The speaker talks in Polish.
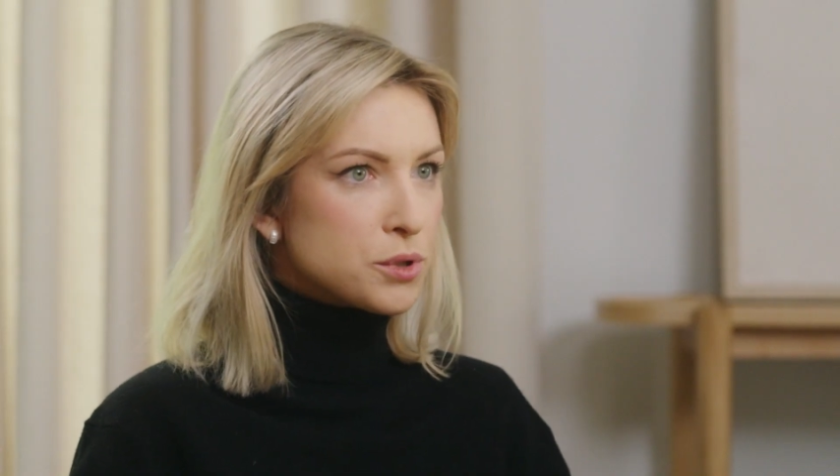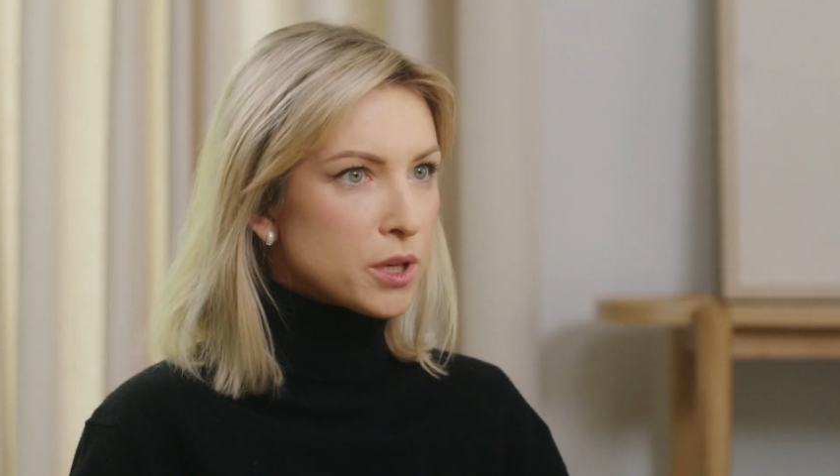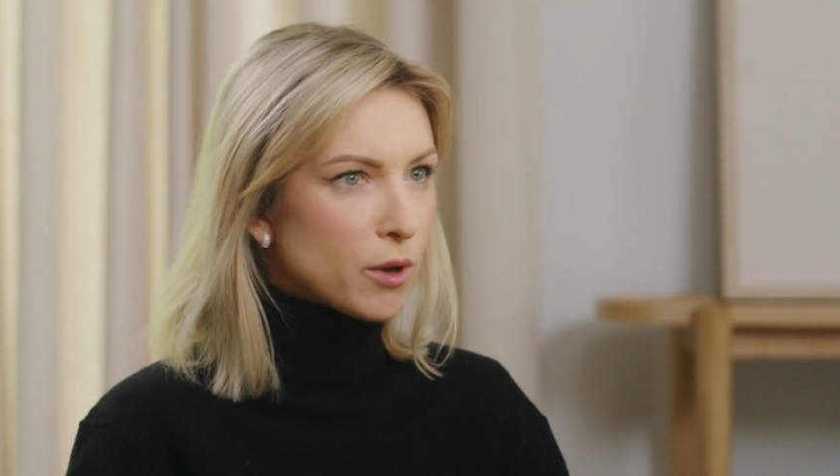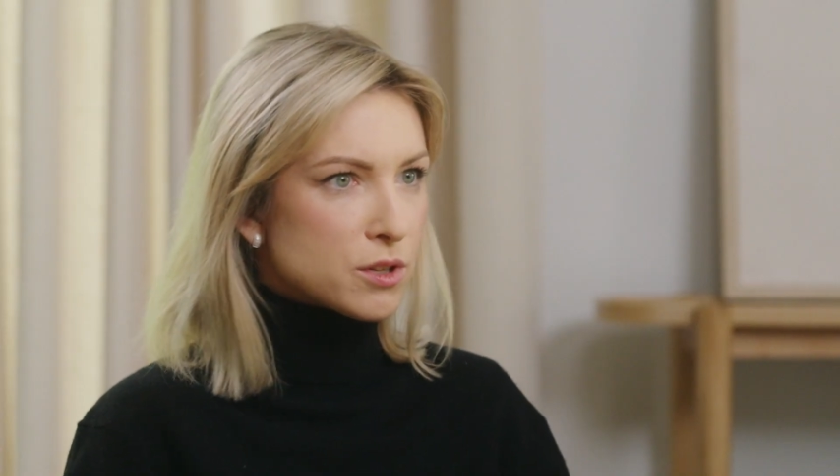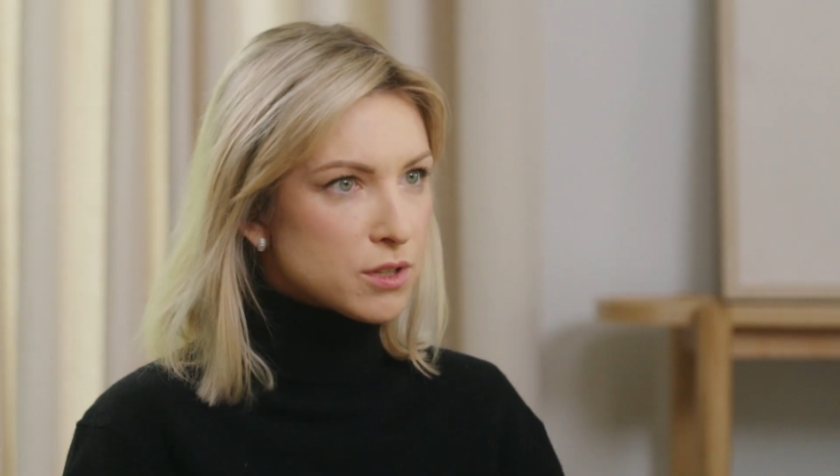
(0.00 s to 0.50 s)

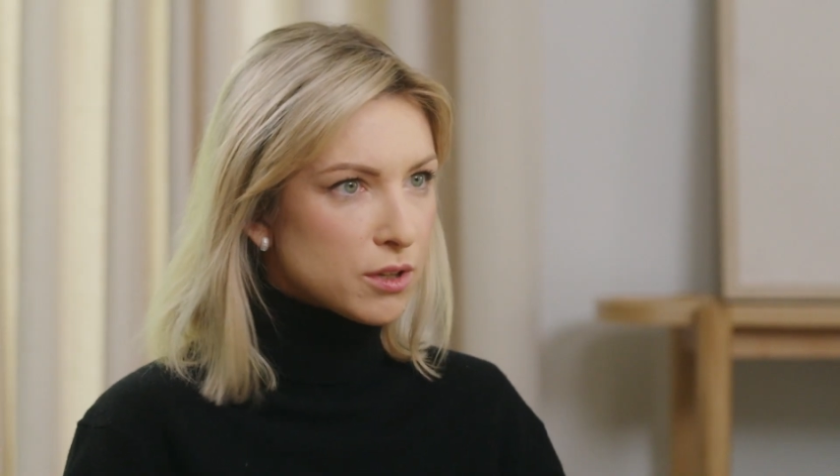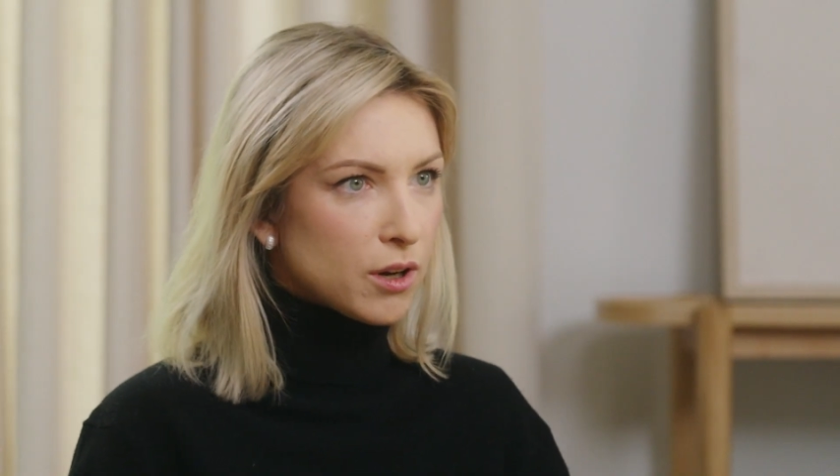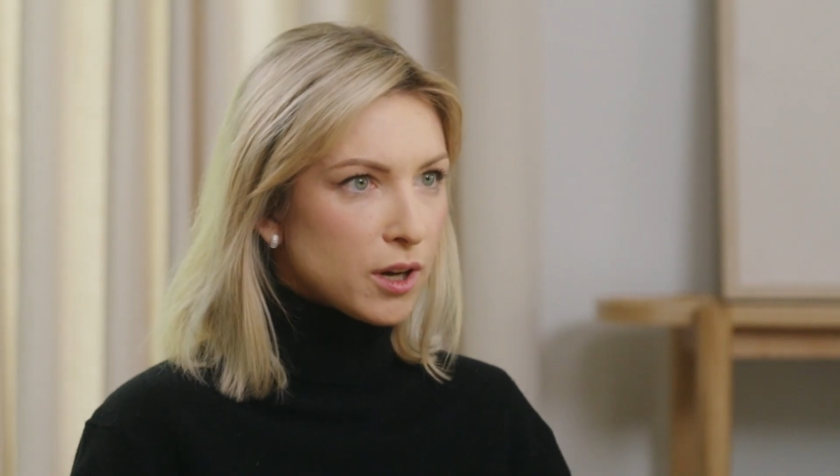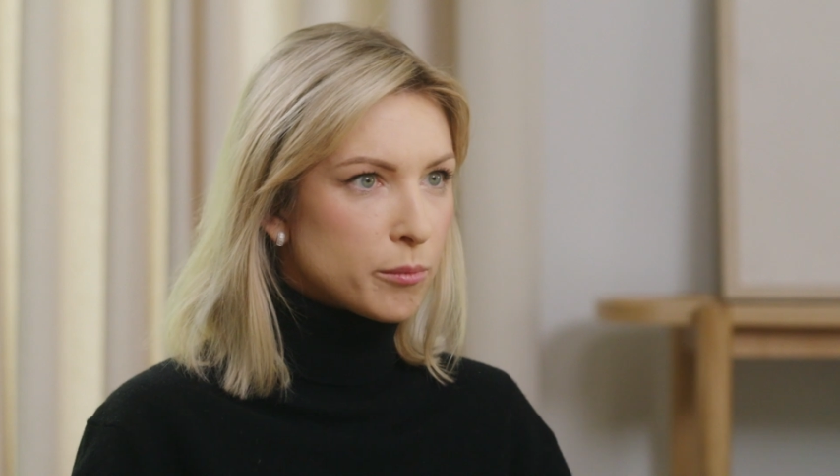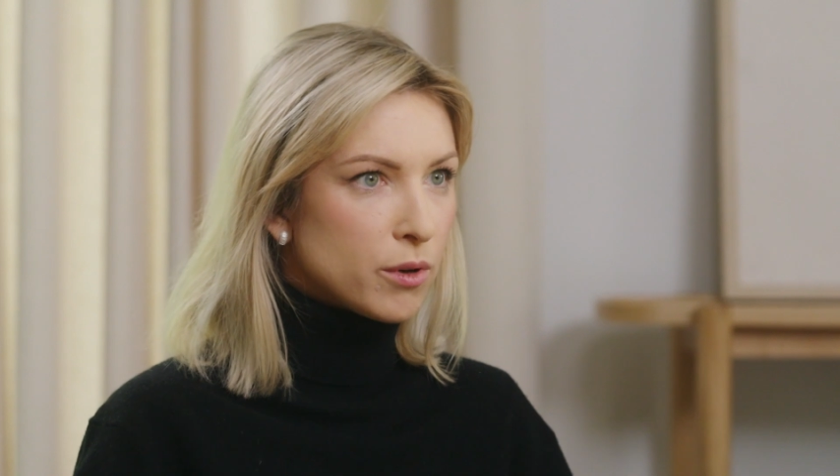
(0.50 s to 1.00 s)
przemocy
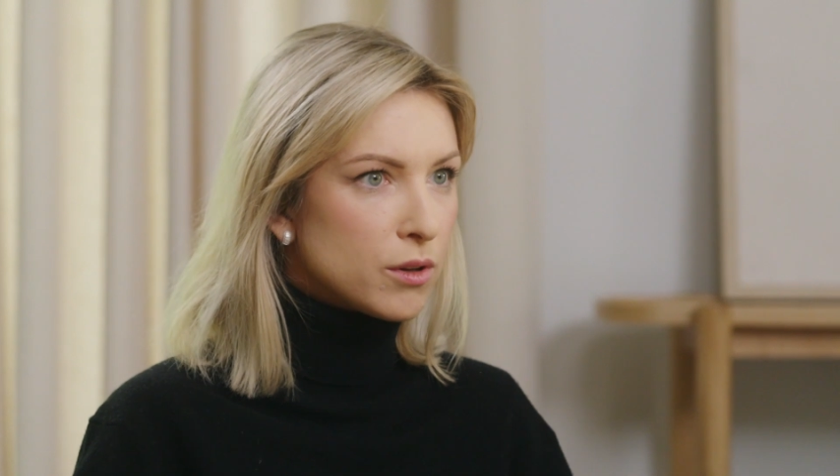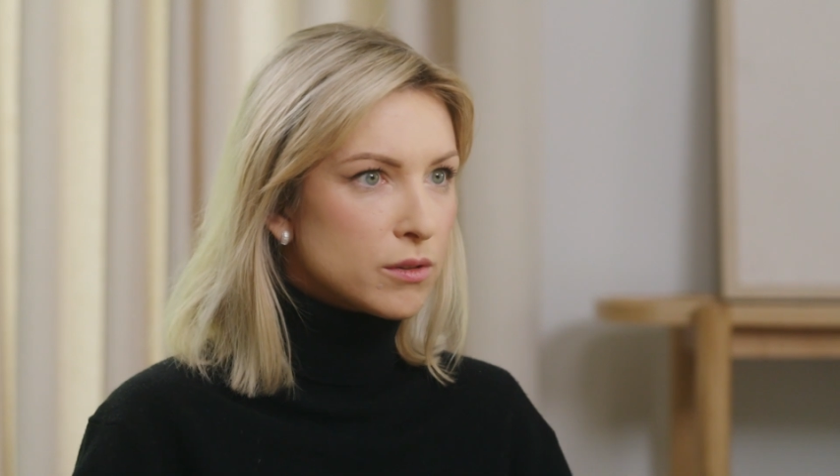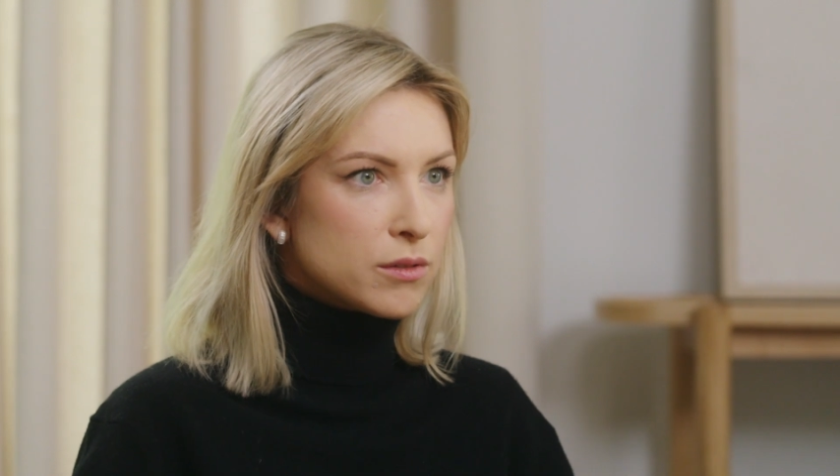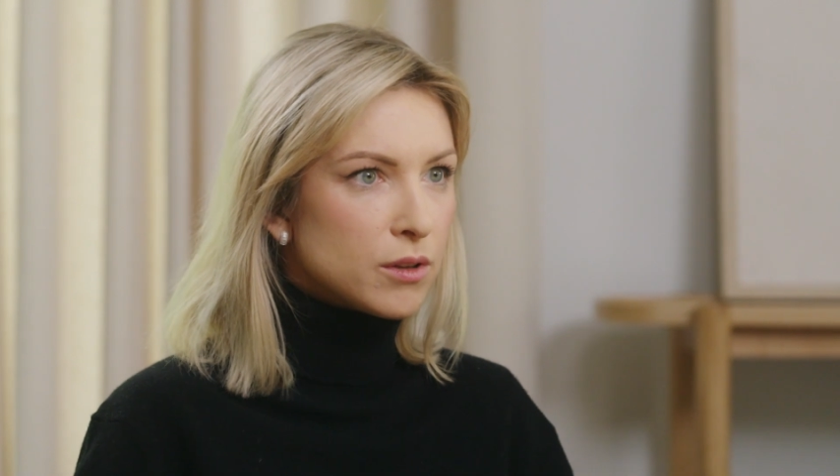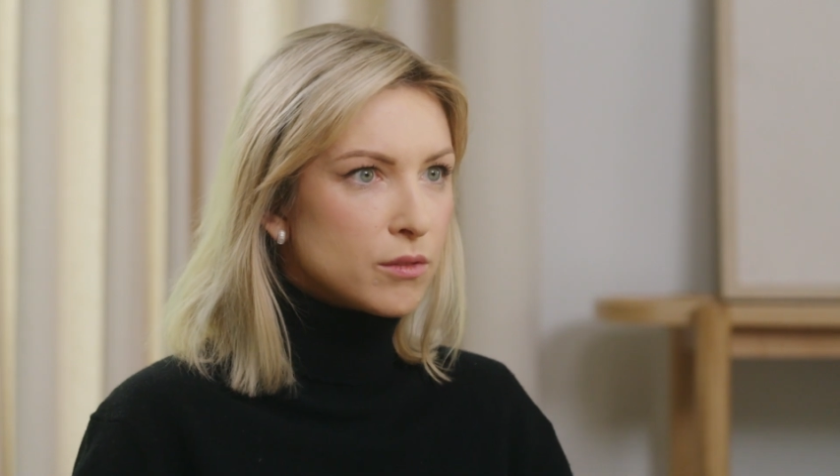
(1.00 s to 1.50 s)
trochę,
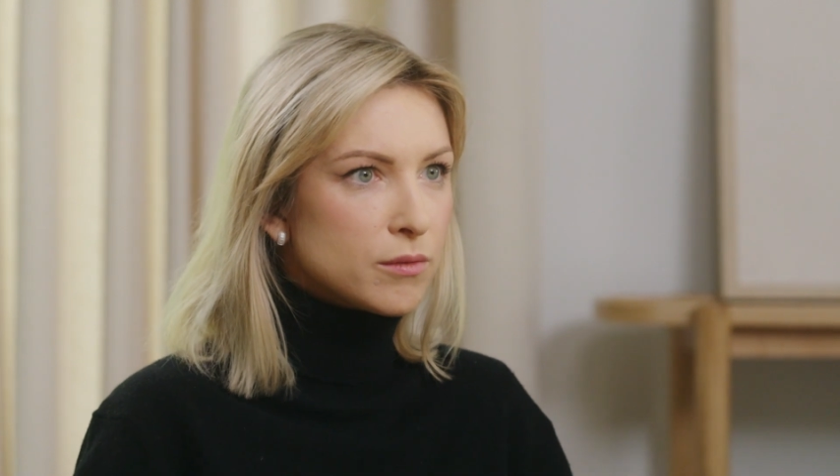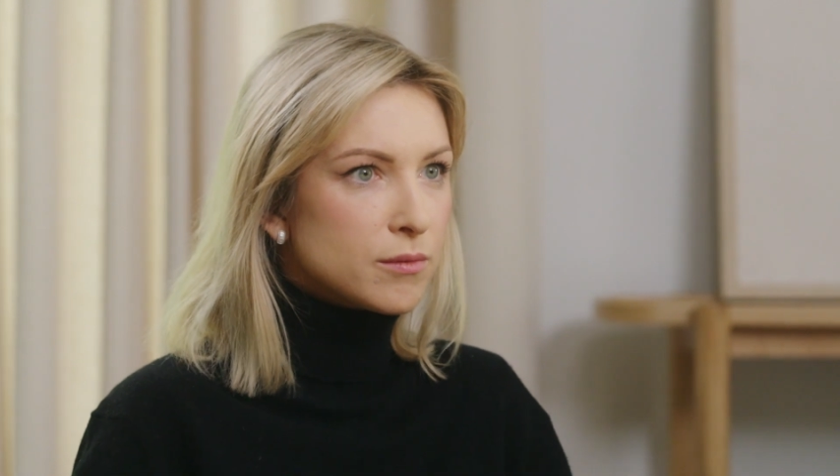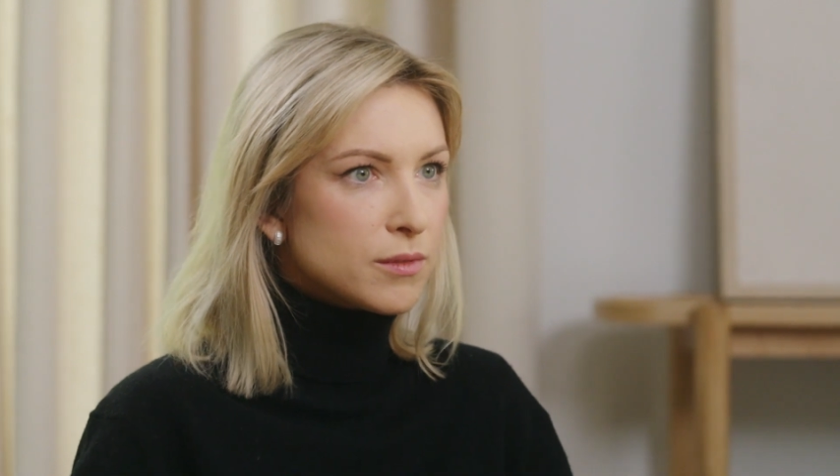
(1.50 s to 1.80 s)
bo no,